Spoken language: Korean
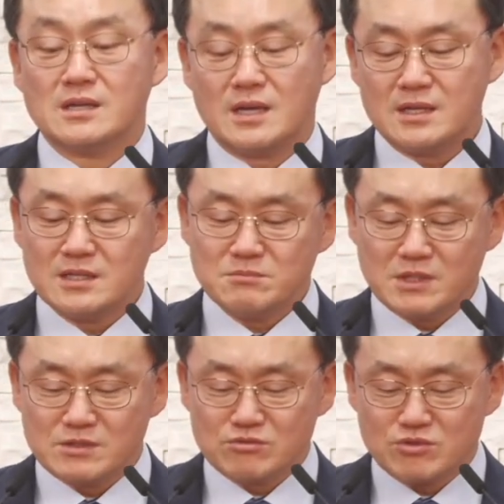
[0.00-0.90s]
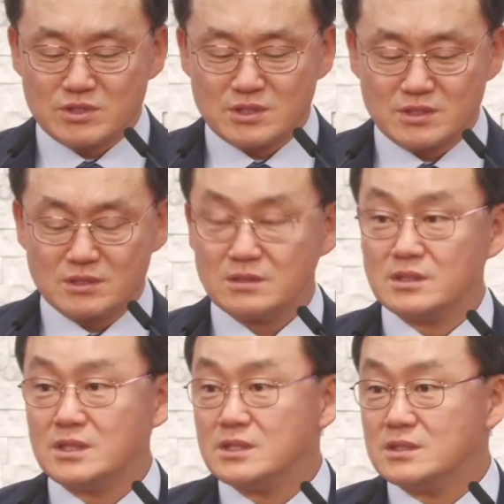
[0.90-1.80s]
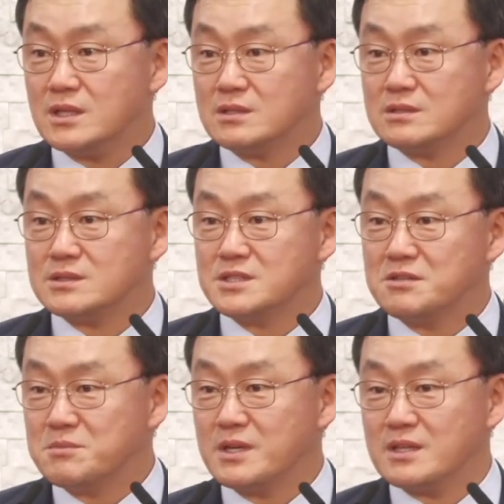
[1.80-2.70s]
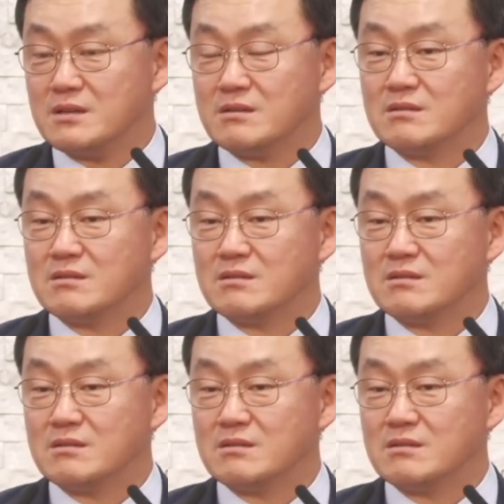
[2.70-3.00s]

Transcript: 하나님께서 주시는 이 은혜를 체험해야 돼요.